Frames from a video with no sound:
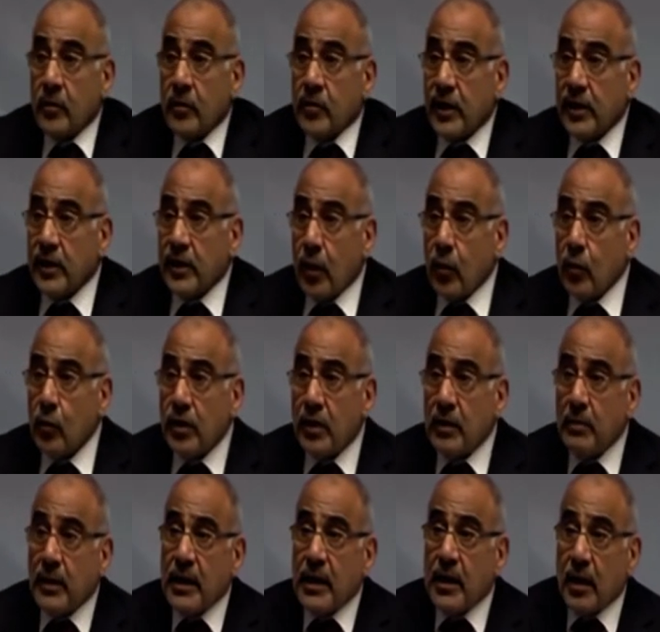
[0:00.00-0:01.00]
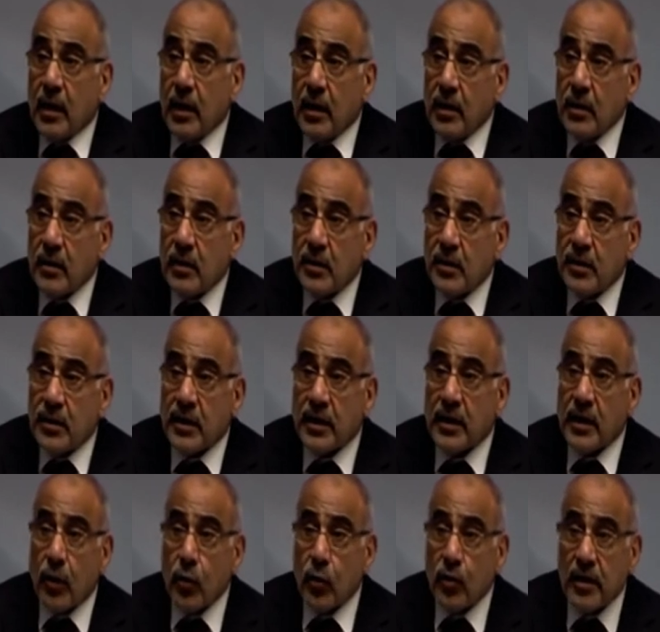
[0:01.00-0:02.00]
ستعود المياه
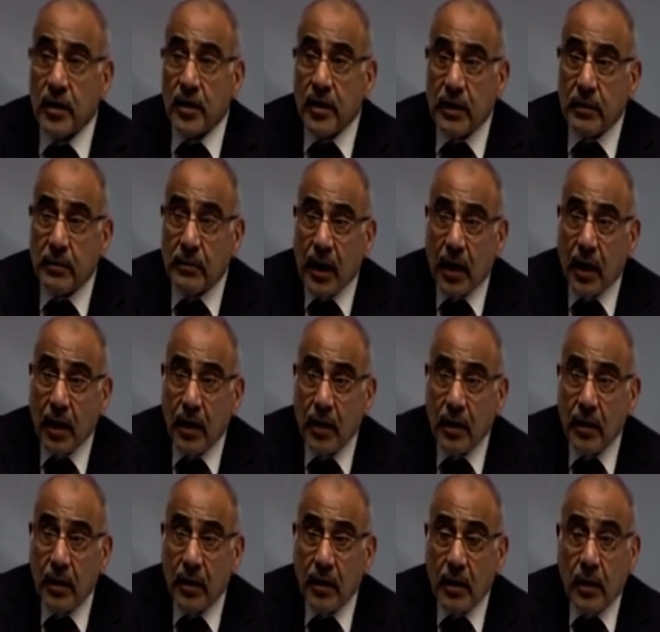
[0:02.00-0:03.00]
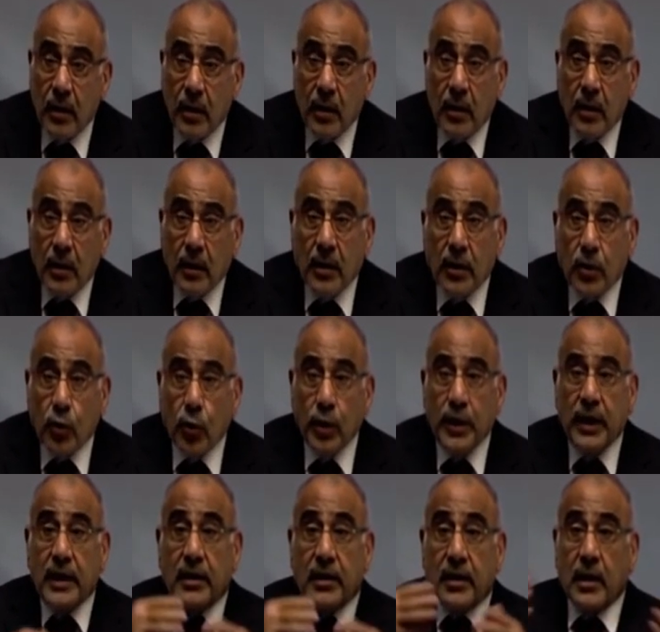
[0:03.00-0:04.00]
ستعود الدماء
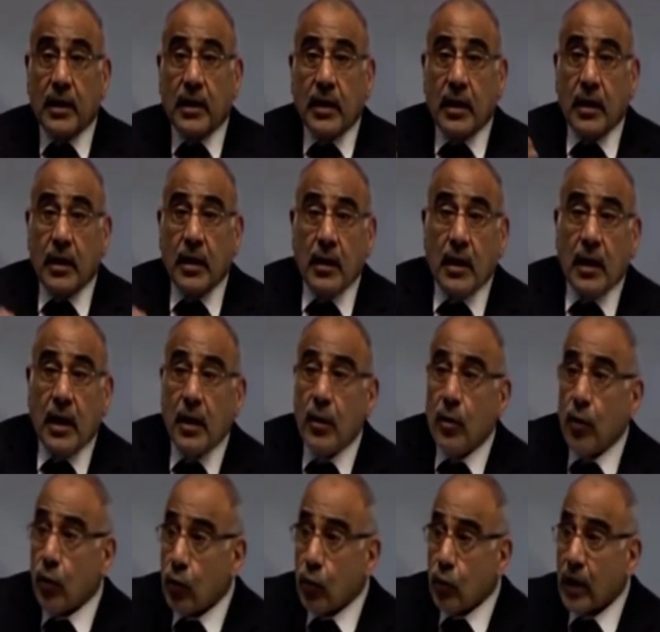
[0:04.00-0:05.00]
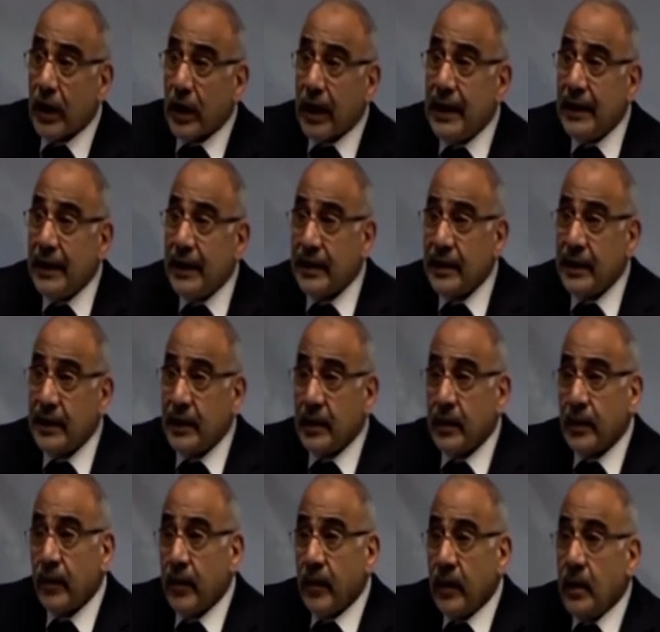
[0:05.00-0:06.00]
لتحيي تلك العروق
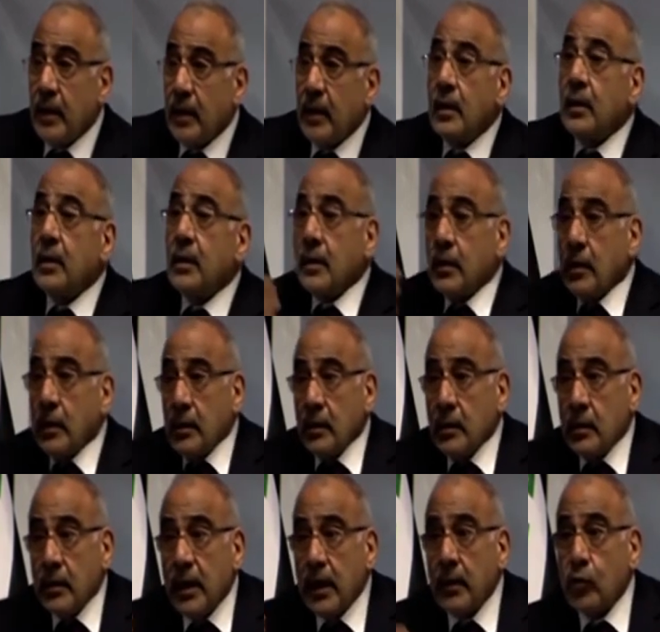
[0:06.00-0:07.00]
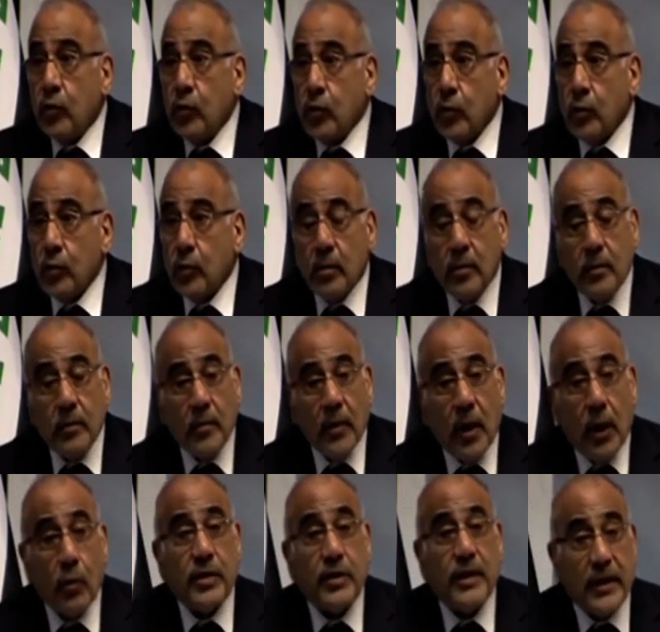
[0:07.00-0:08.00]
التي يبدو أو